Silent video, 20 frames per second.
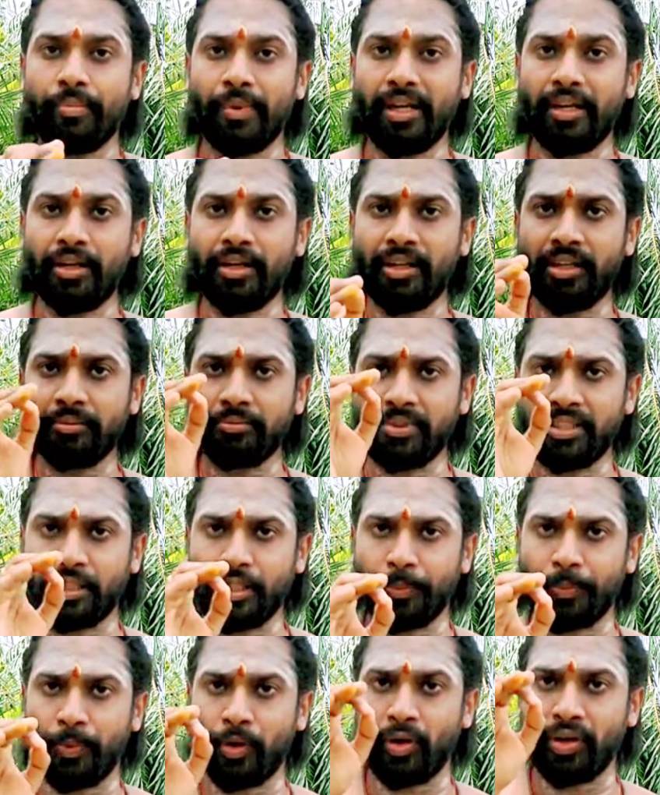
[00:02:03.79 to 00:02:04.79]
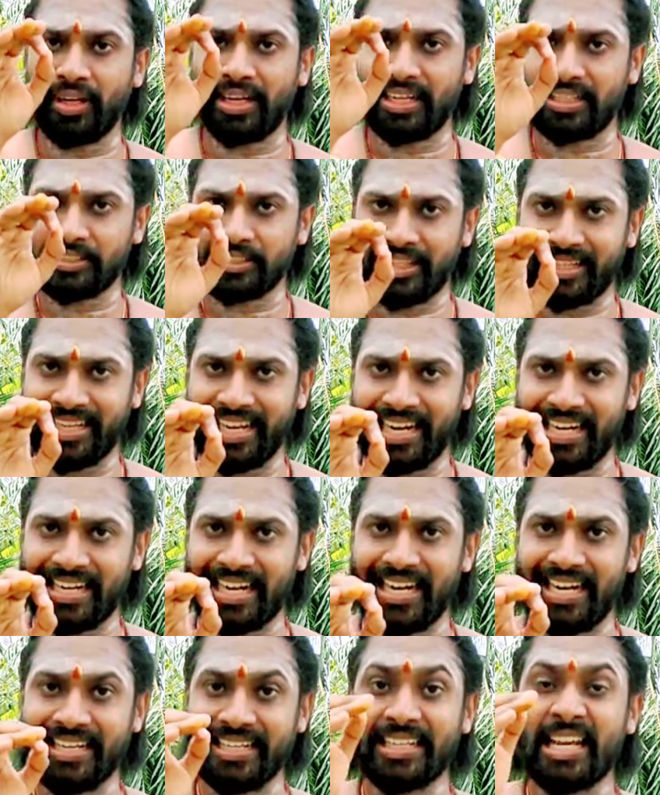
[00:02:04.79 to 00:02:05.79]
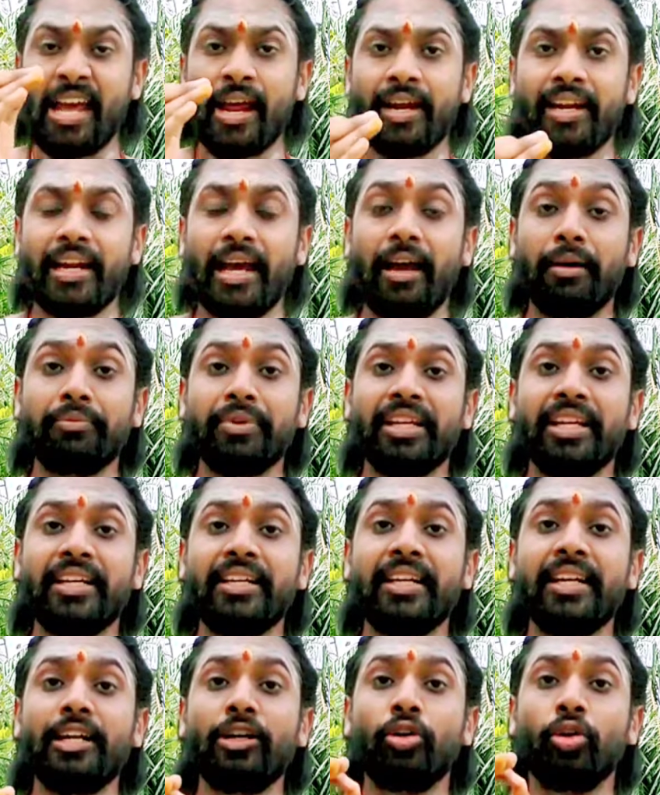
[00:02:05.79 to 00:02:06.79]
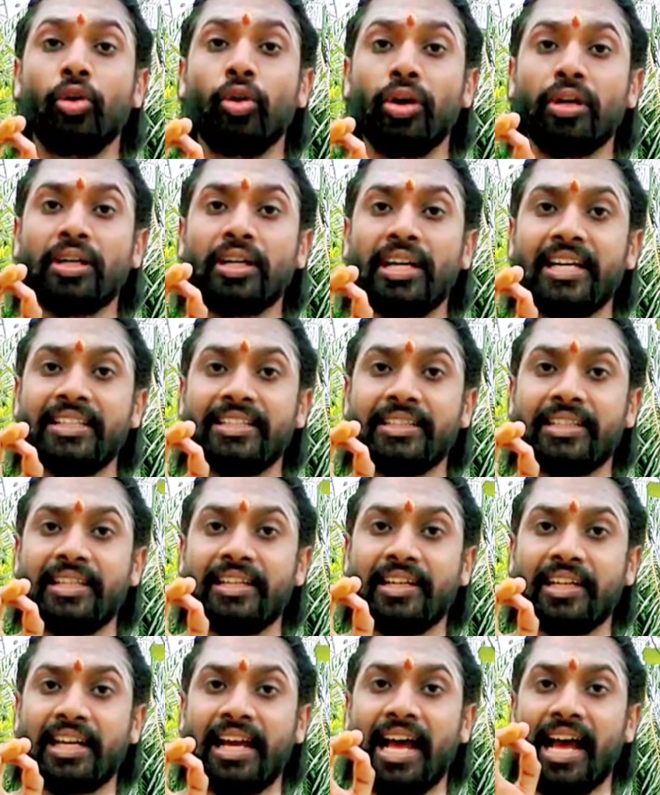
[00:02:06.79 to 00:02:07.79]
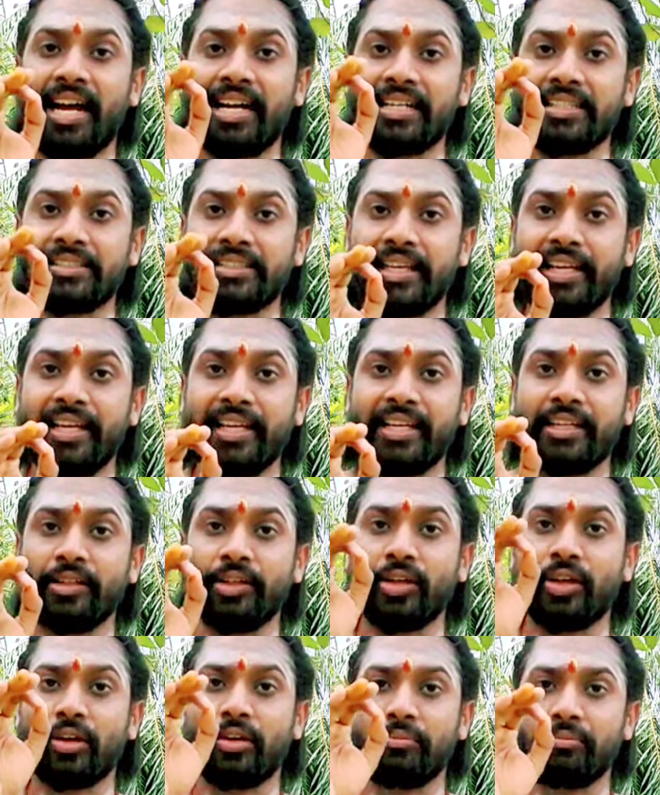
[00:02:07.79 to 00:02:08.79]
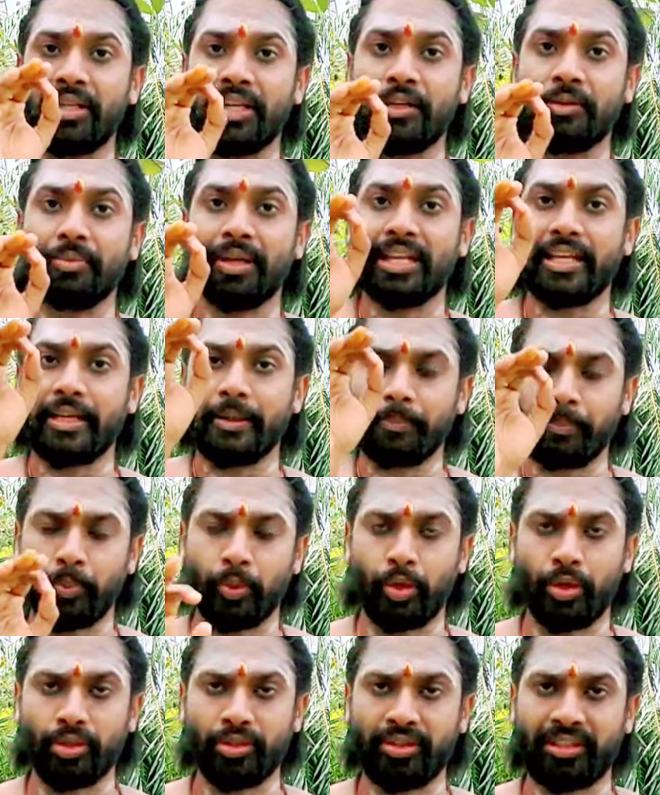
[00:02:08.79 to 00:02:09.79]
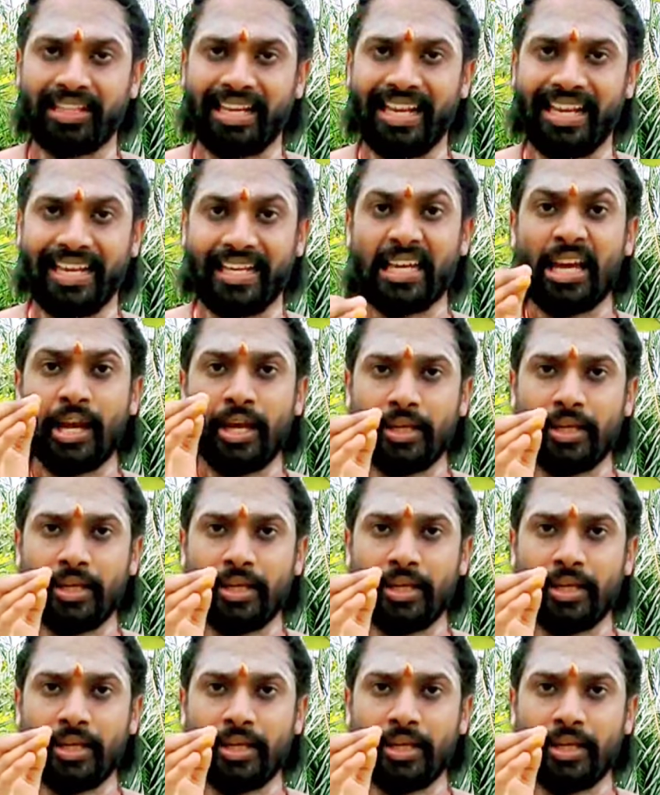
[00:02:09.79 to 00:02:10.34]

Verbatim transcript: மீண்டும் இது போன்ற செயல்களை நாம் என்ன நோக்கத்திற்காக செய்கின்றோம் என்பதை பொறுத்தே